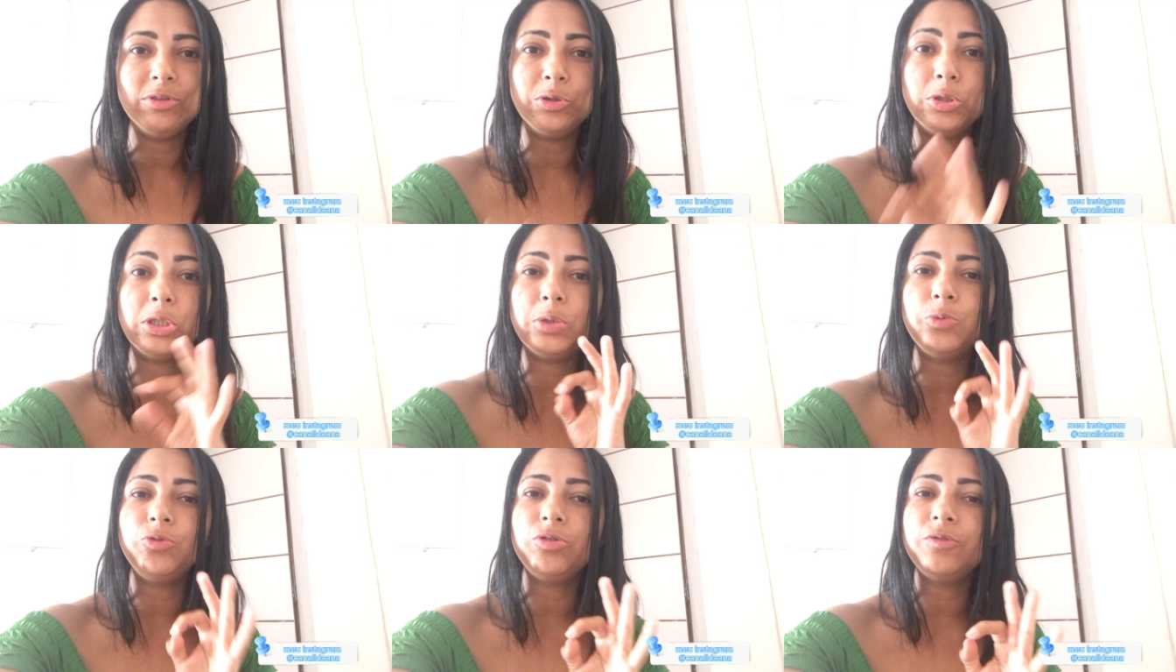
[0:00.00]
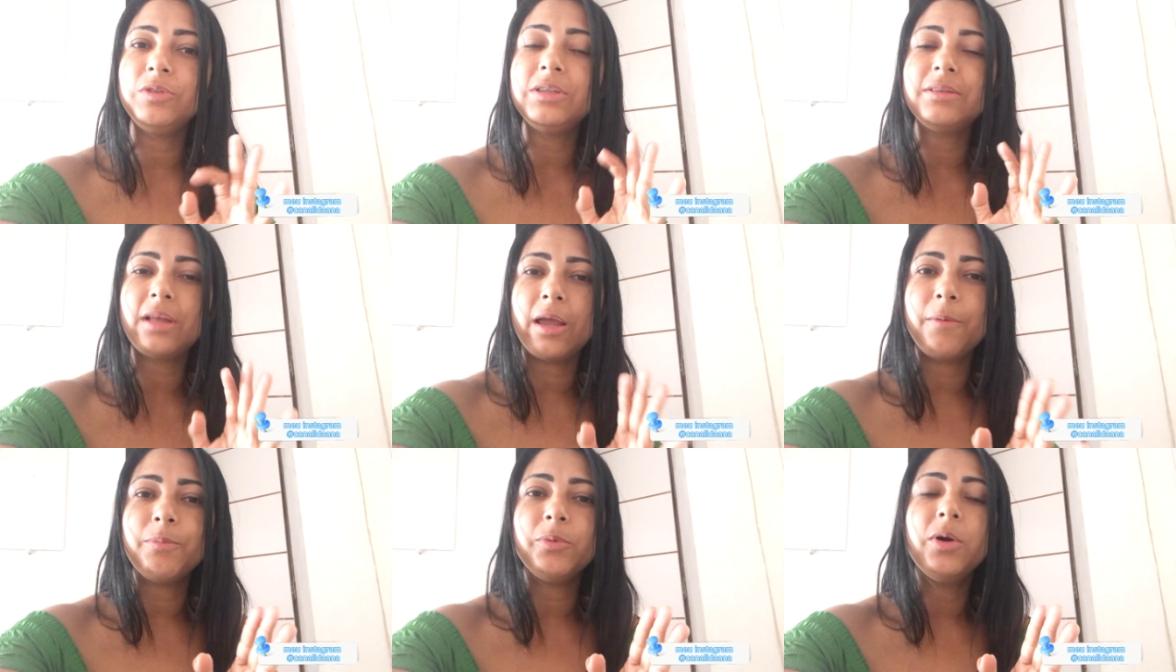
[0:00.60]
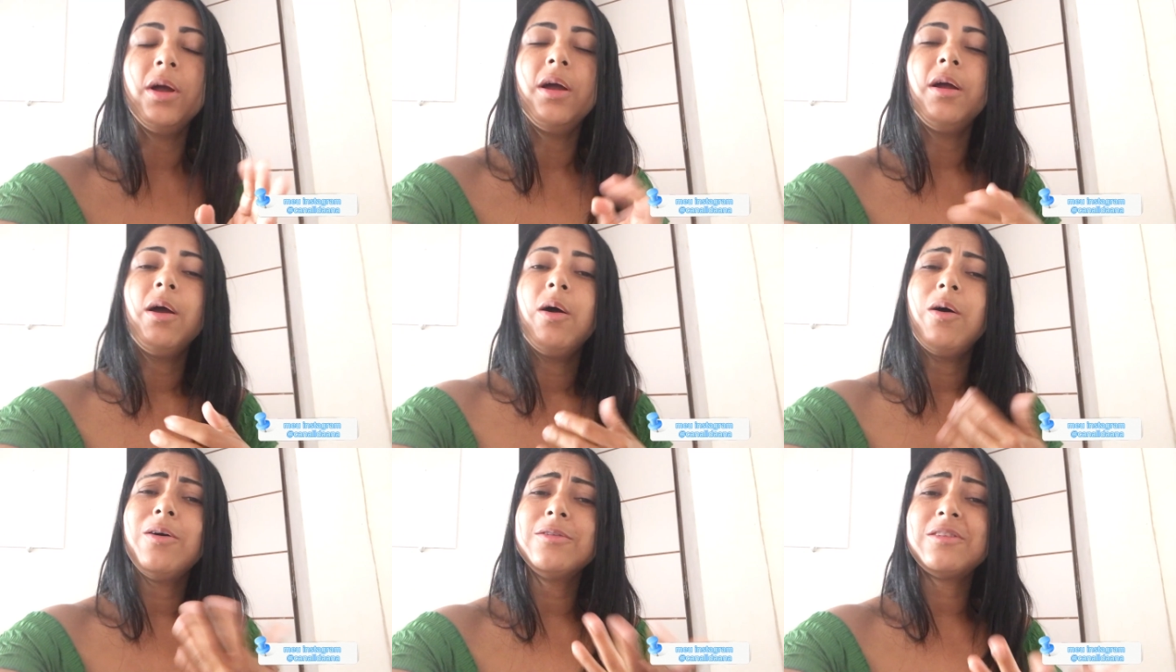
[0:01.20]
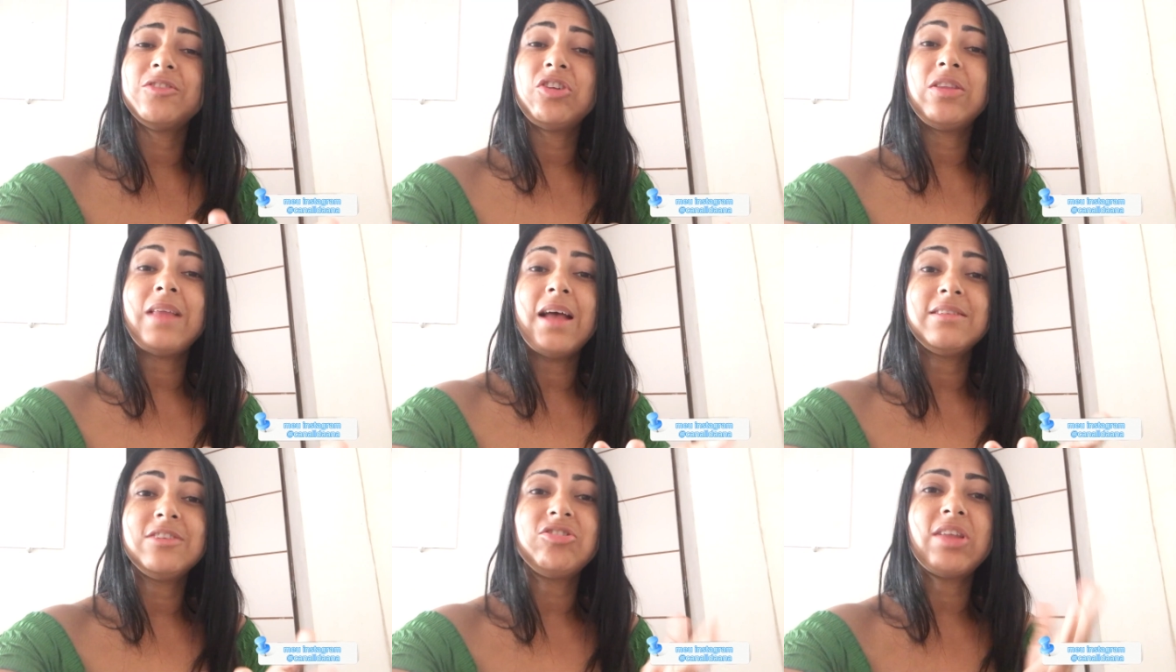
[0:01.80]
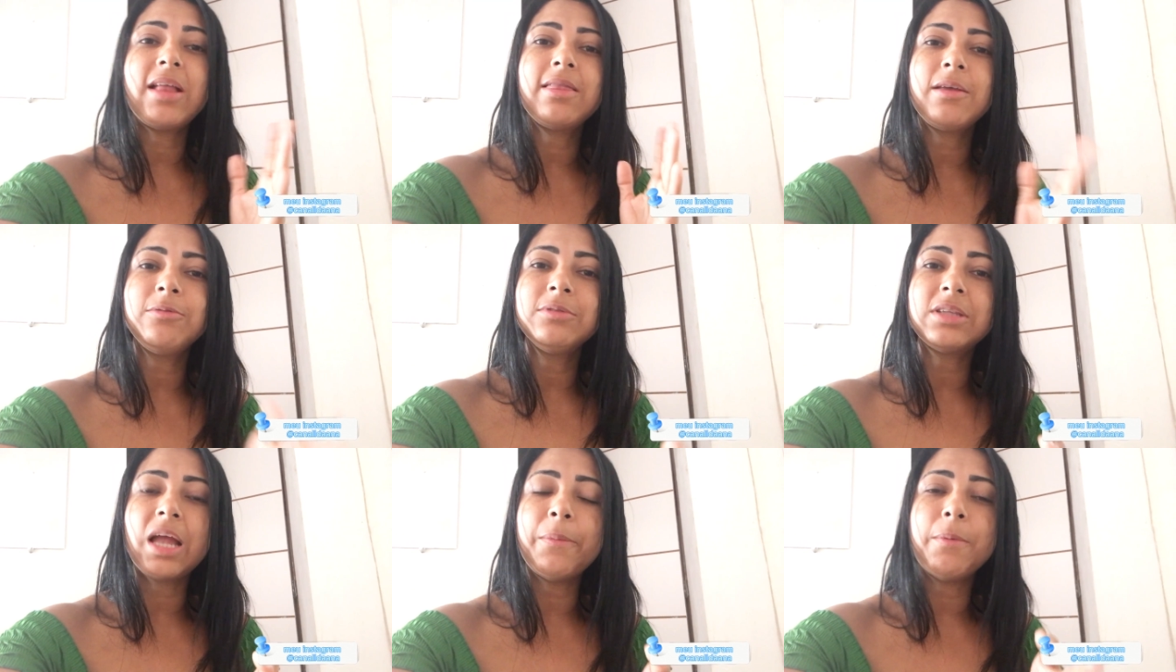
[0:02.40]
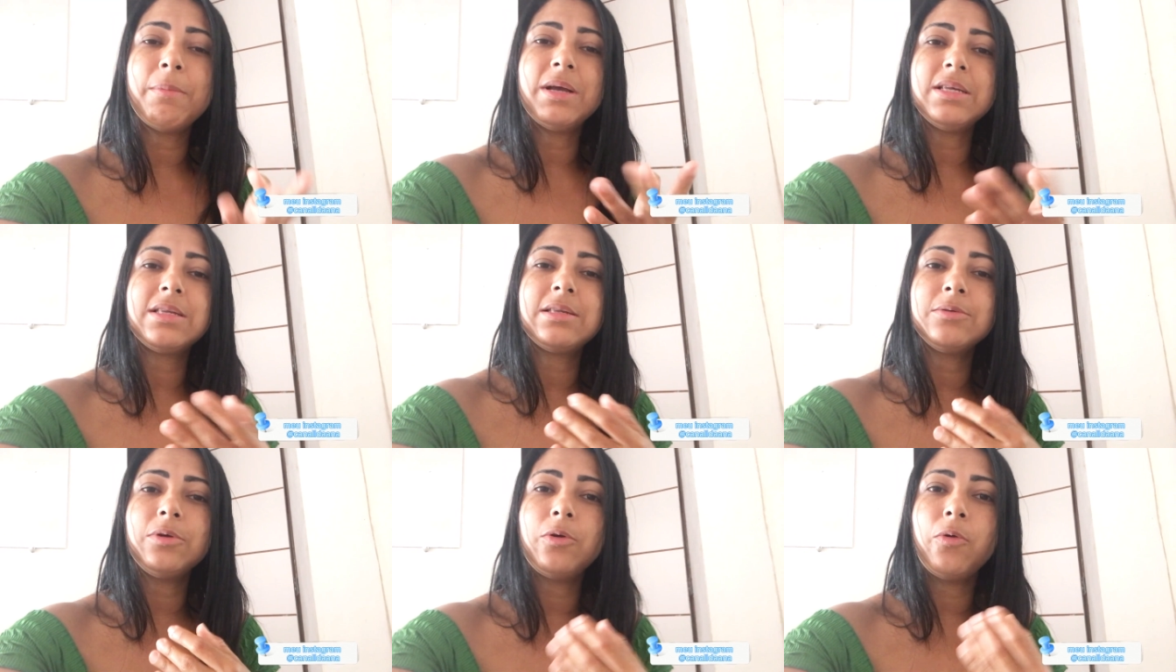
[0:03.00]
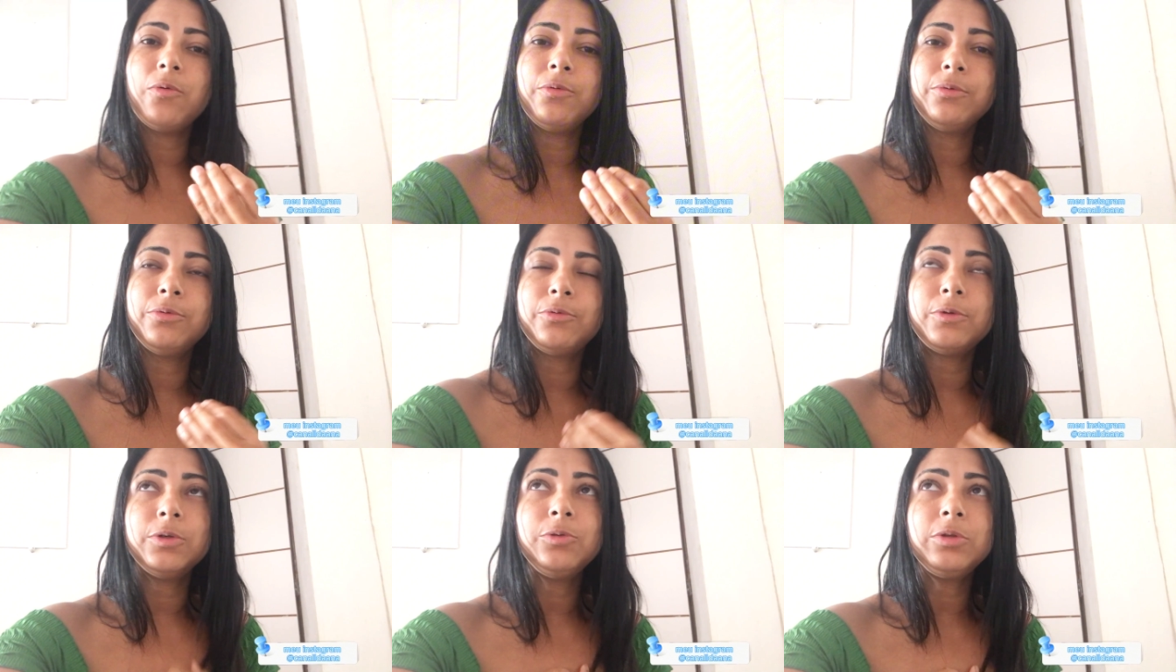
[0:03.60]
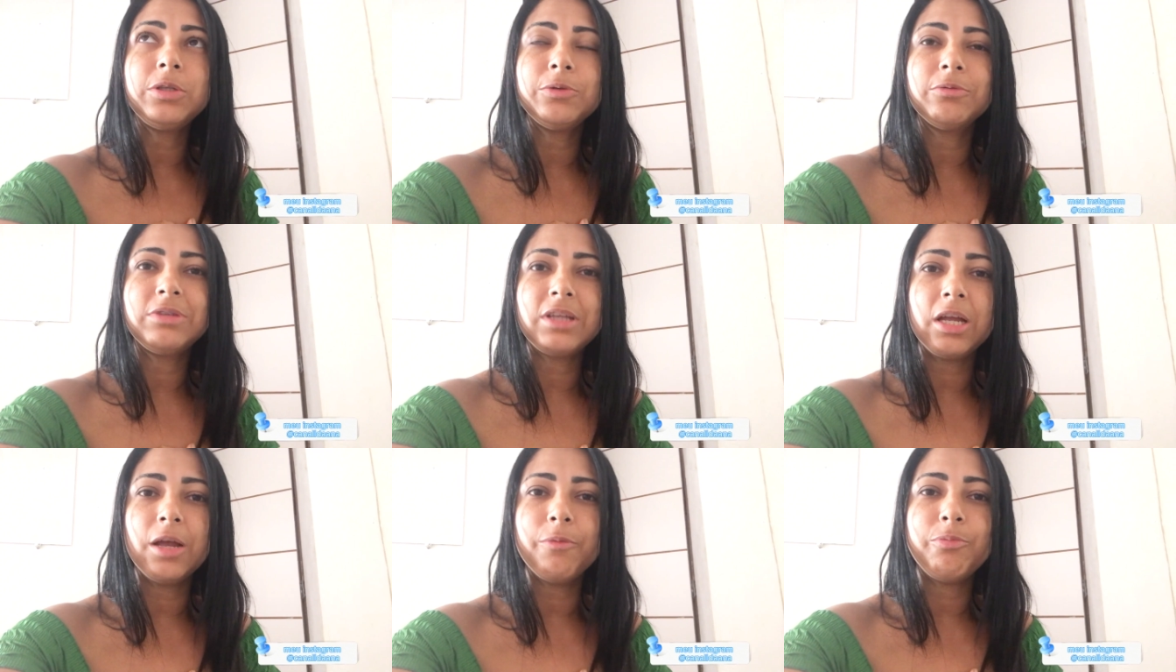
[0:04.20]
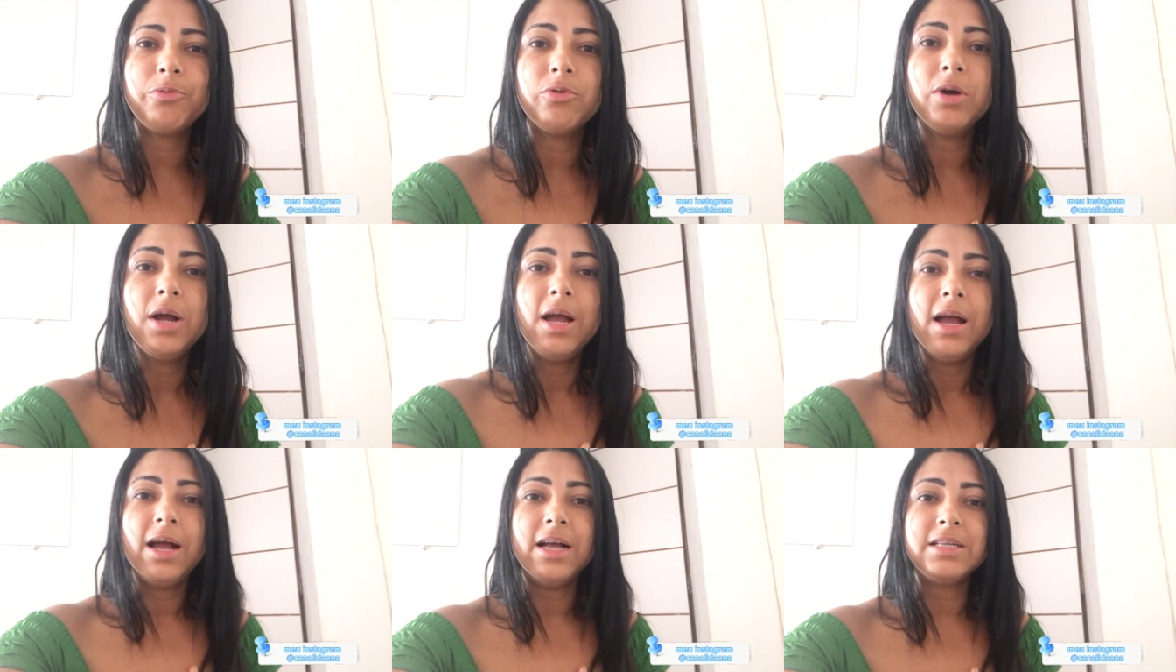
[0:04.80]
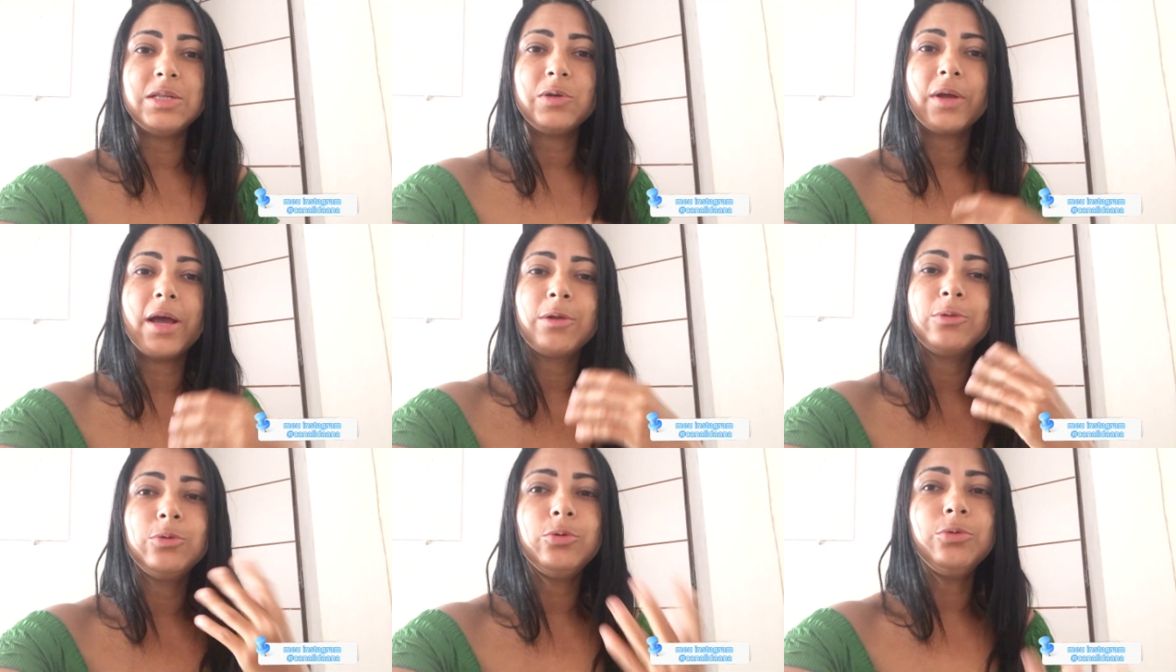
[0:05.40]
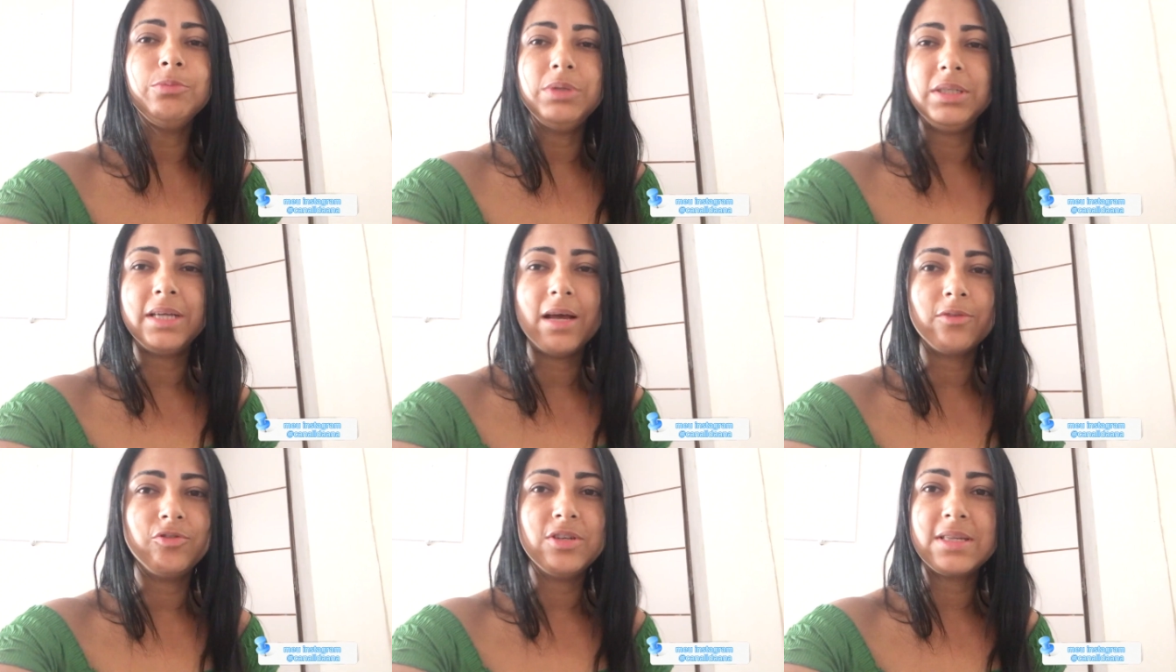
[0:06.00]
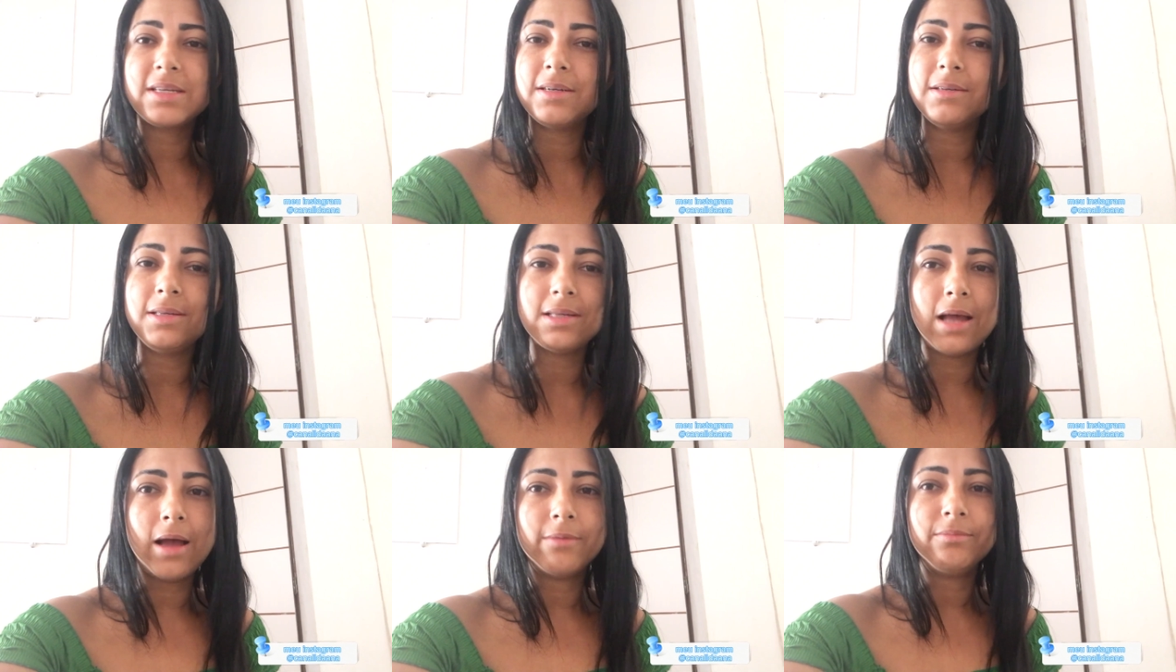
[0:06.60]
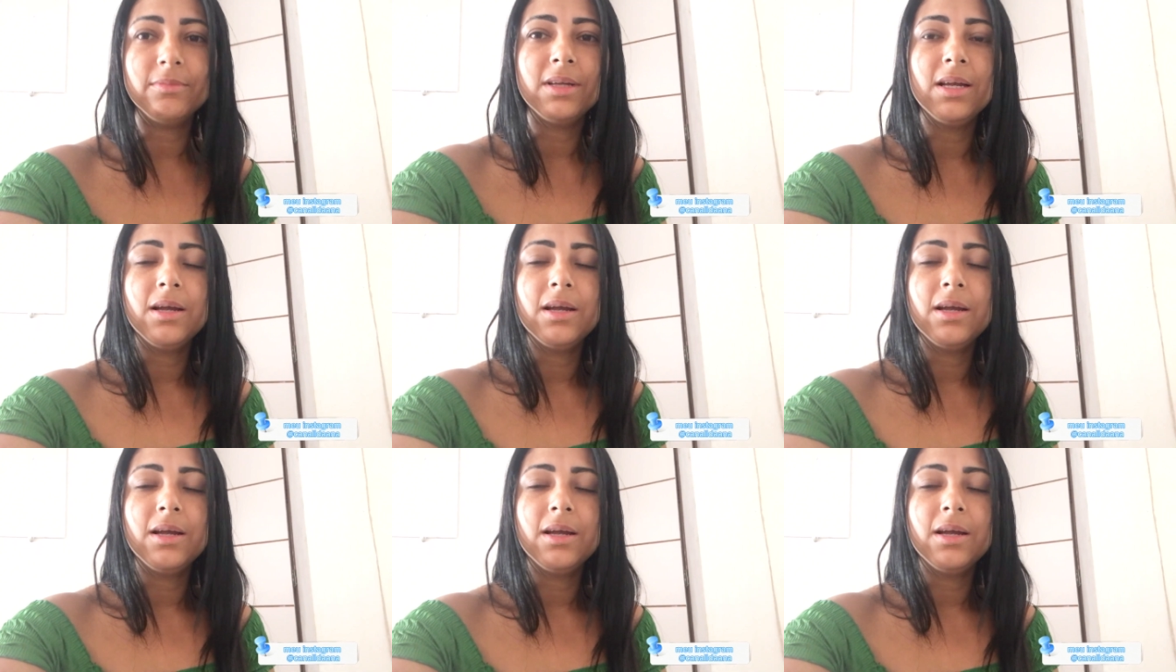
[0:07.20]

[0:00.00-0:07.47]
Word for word: Eu ainda não tive tempo. Ou seja, às vezes até tenho tempo, mas eu quando tenho tempo, às vezes eu quero dormir, quero descansar,